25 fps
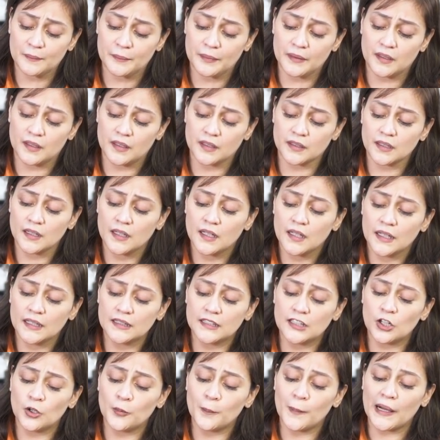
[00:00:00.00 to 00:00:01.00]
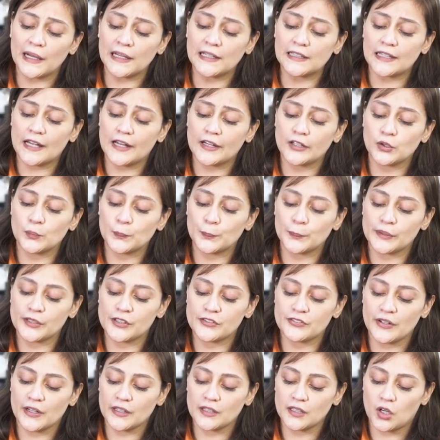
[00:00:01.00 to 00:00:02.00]
but hindi ko makita yung
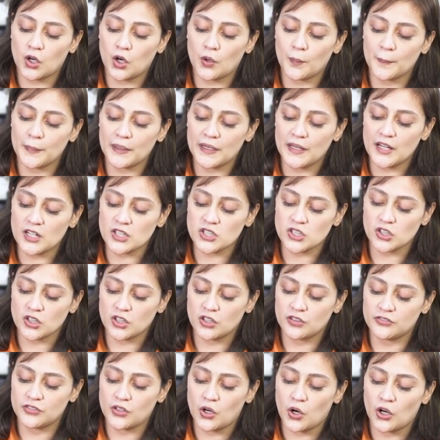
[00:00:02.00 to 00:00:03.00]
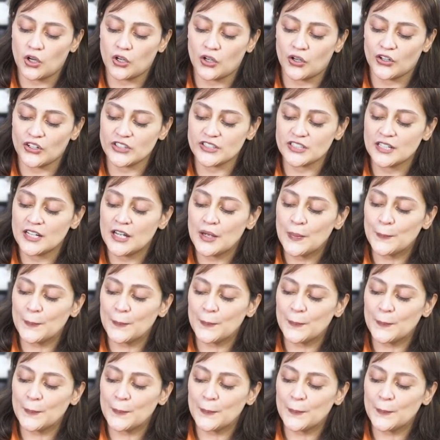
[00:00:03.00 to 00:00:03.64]
perfect na combination of colors.